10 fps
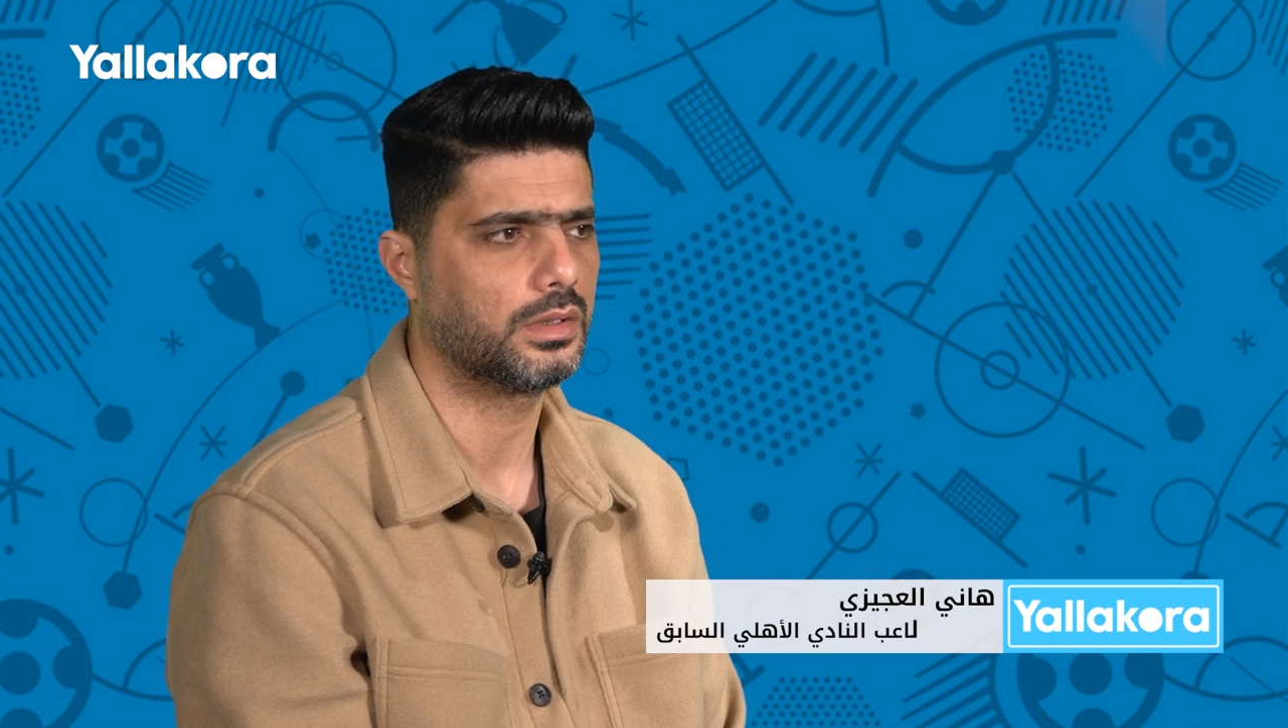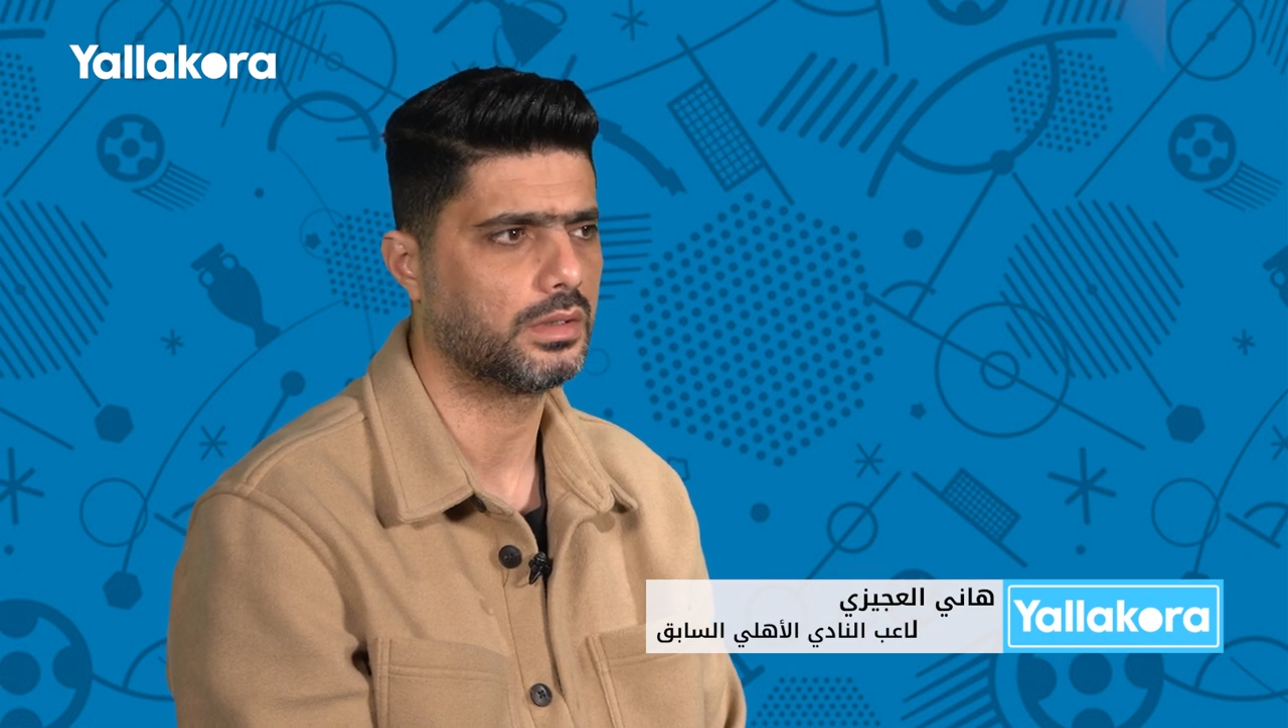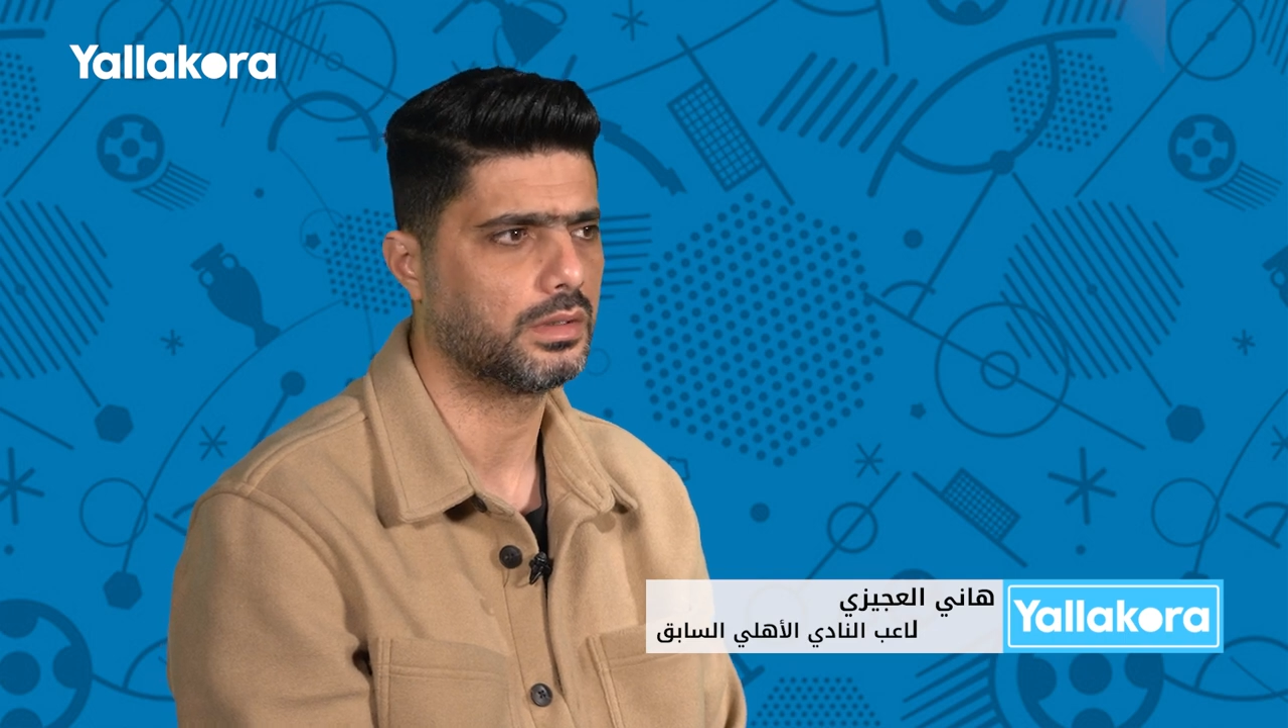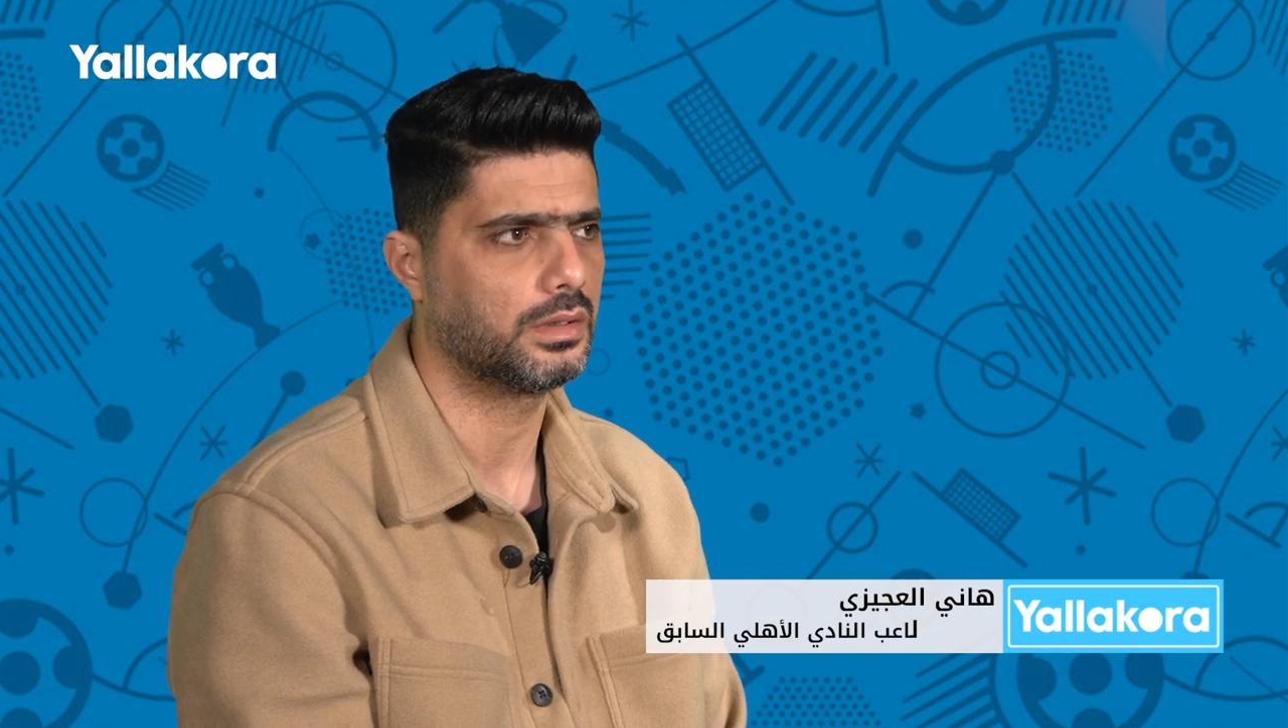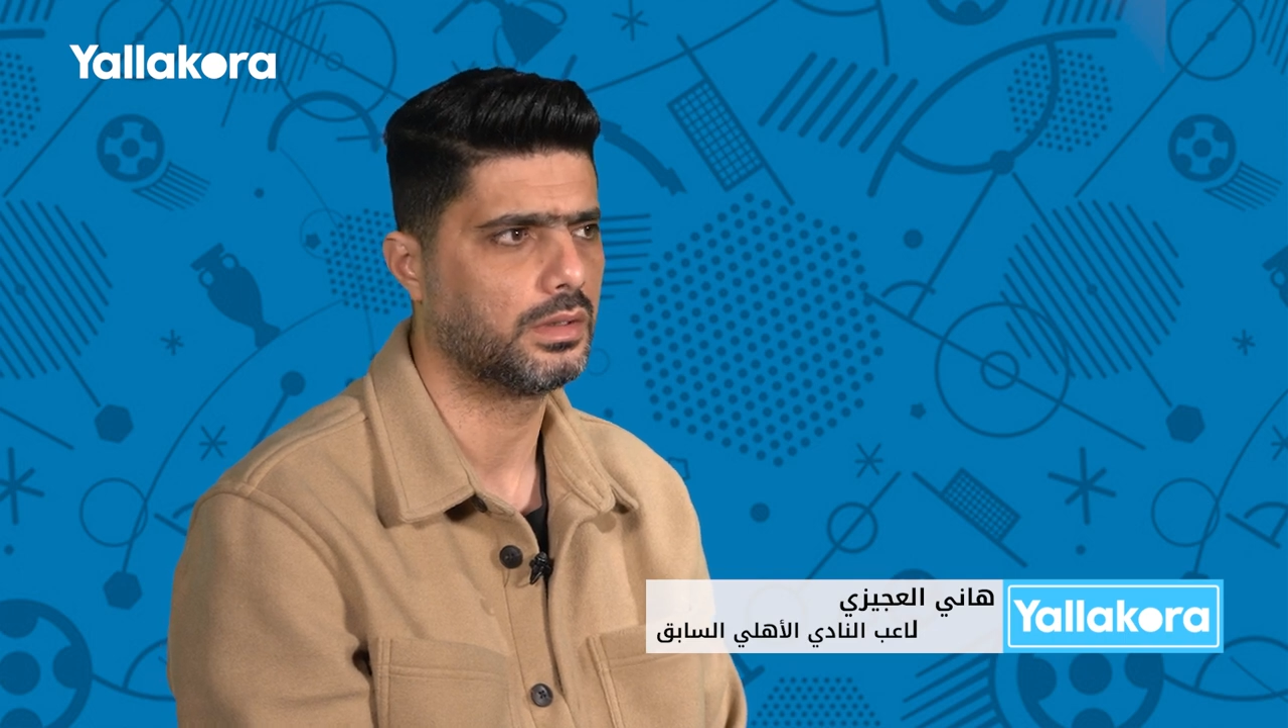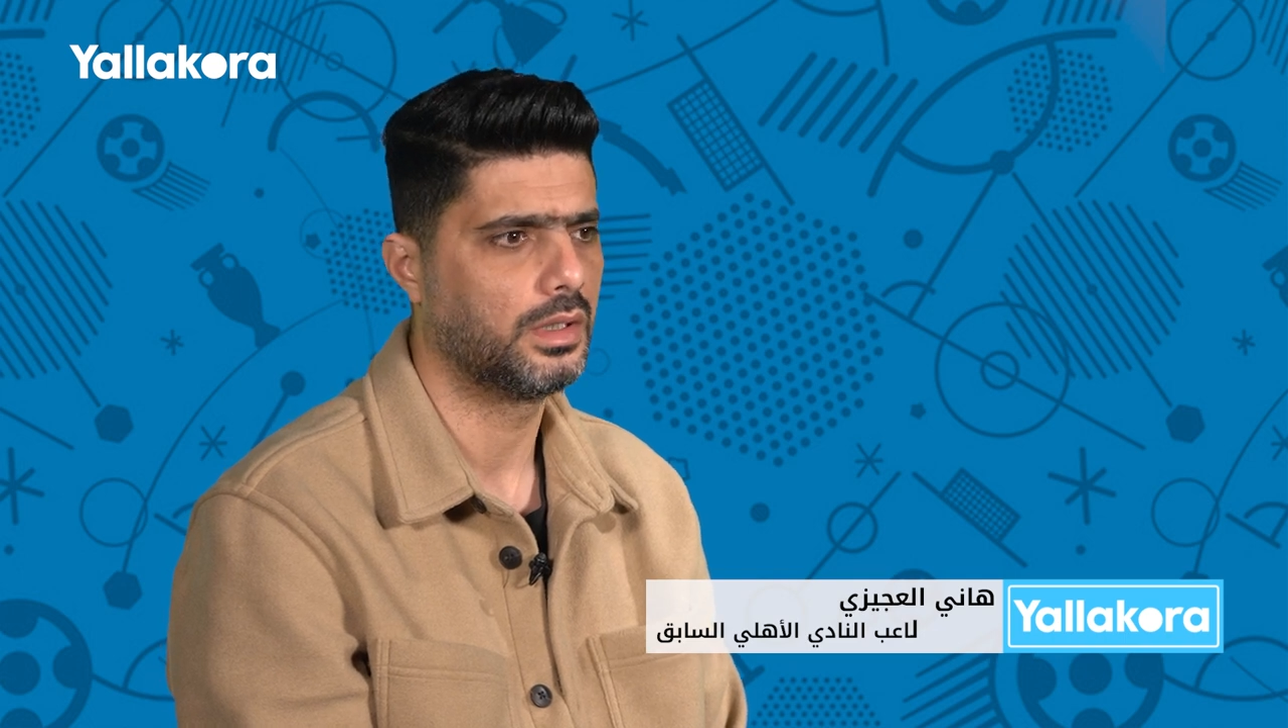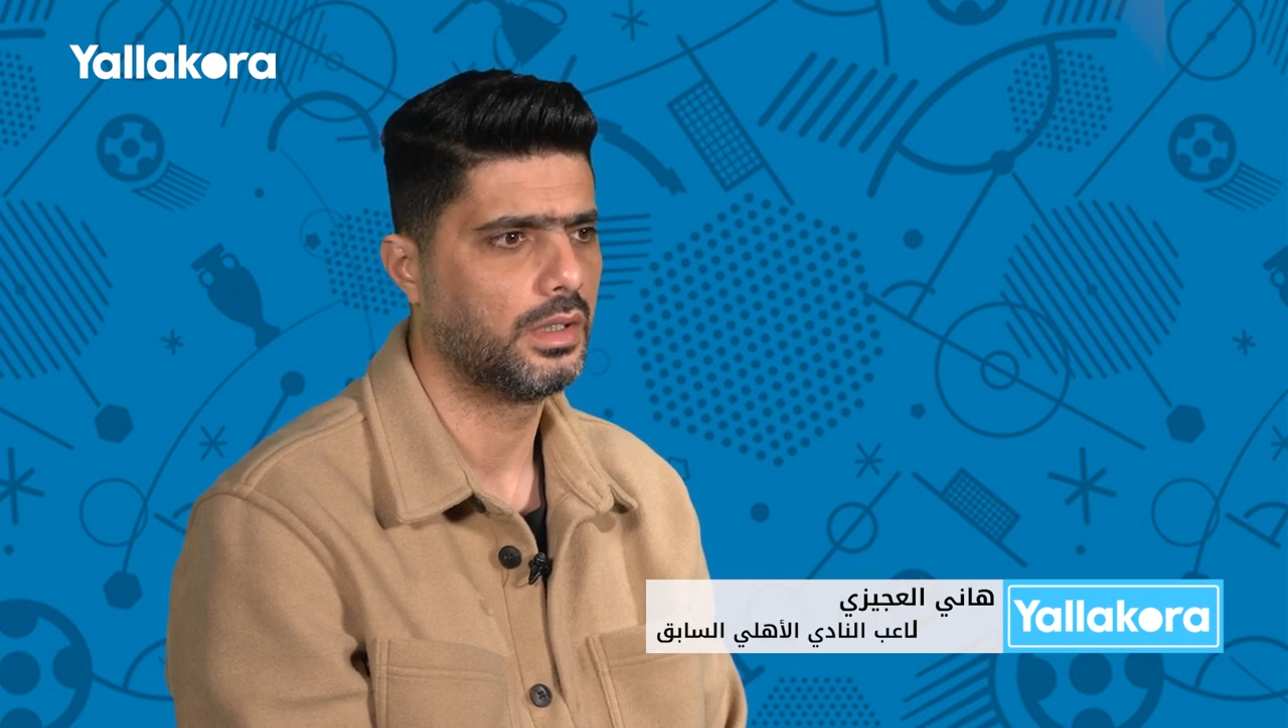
آه،